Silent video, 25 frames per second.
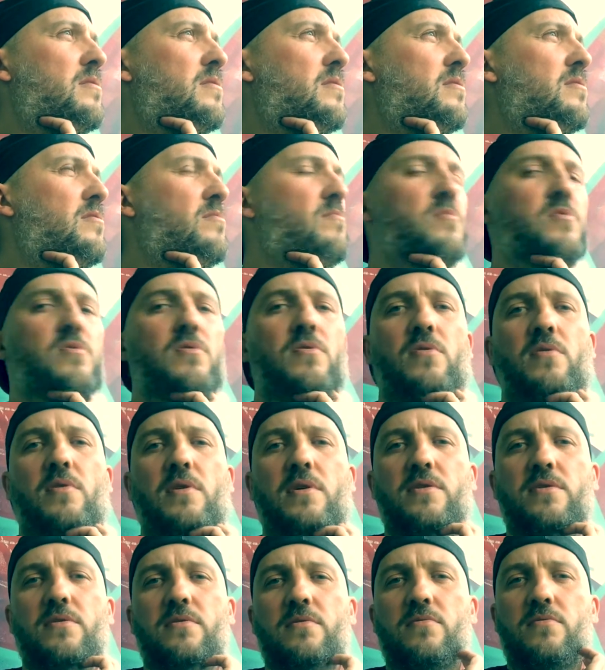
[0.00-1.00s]
No bo
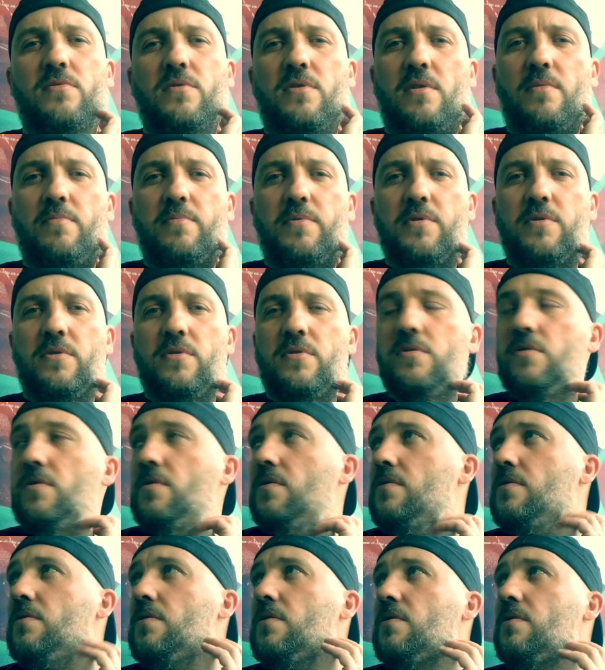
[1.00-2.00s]
koleś, no trzeba powiedzieć,
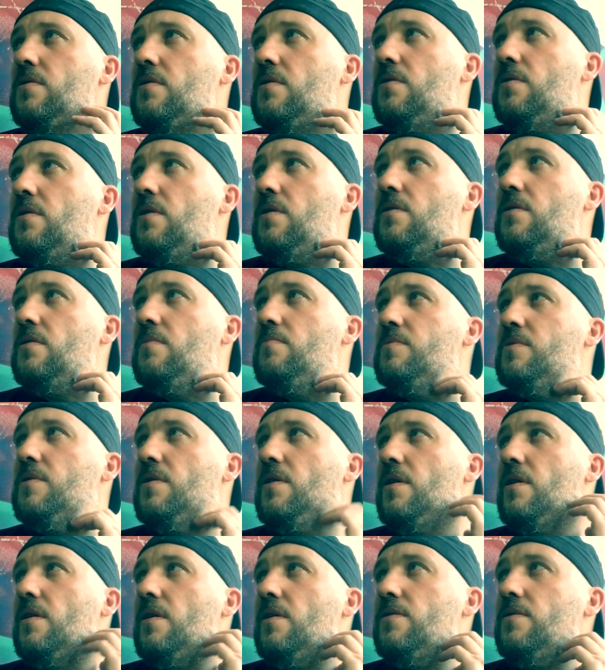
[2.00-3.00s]
że nie, nie ten, nie
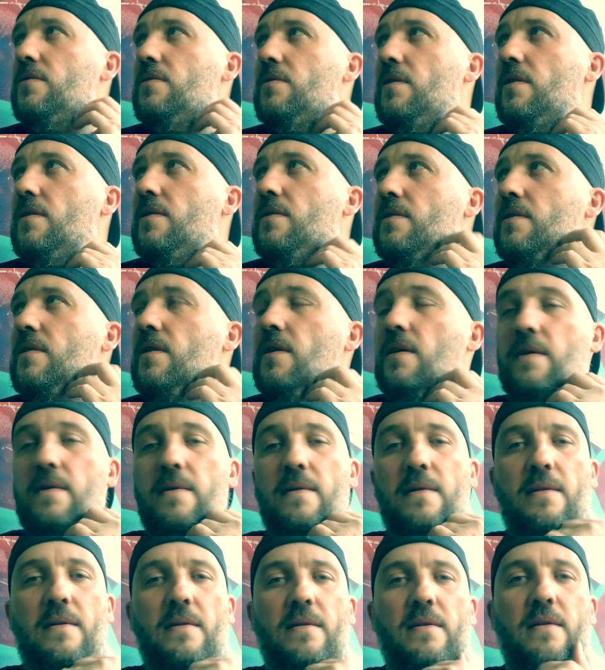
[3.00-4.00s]
pstryka się, tak?
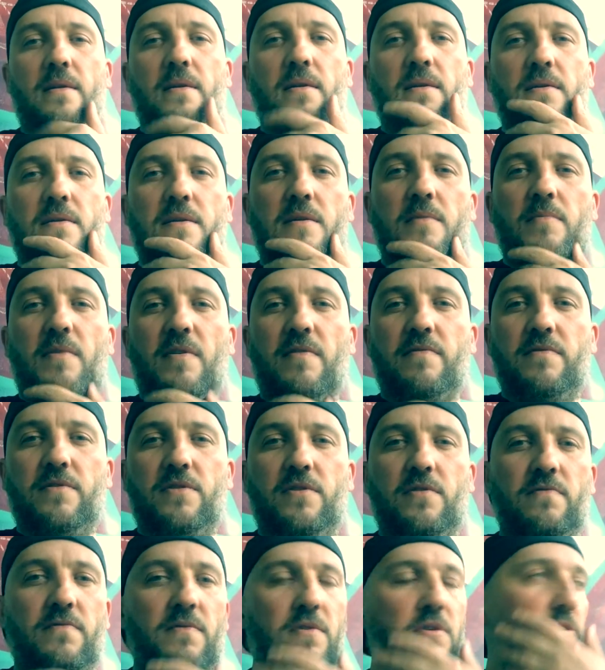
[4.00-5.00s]
Nie bawi
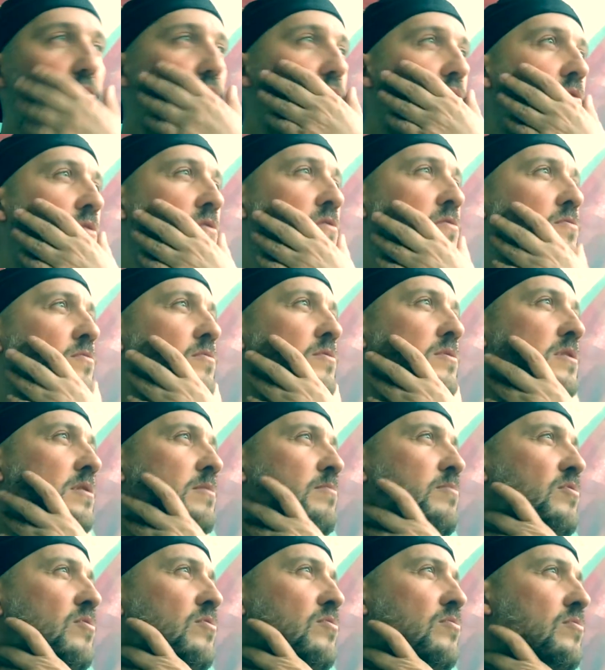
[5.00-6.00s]
się w jakieś
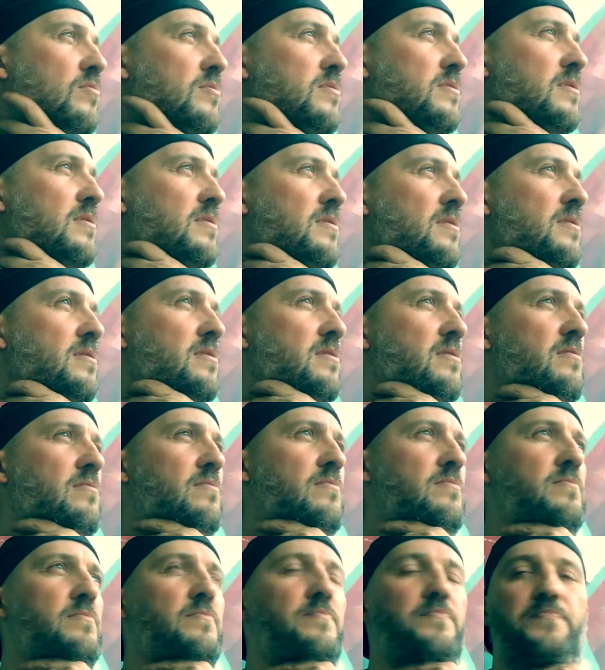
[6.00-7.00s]
hollywoodzkie produkcje, tylko
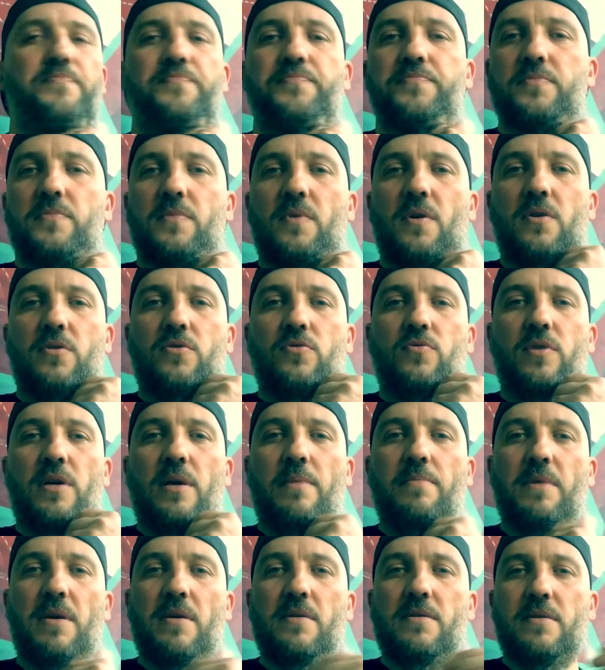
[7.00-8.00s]

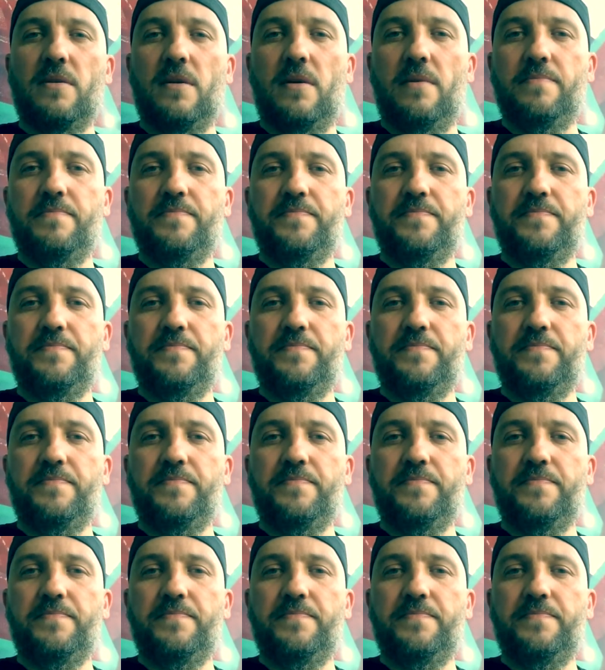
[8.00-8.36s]
szuka mięsa.